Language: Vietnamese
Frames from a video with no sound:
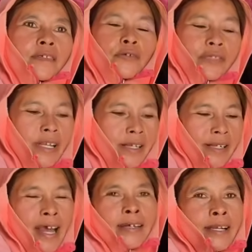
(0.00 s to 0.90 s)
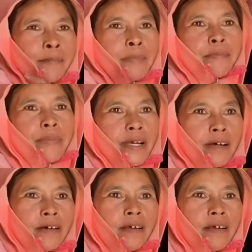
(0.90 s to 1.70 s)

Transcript: lúc đang đang nằm bệnh viện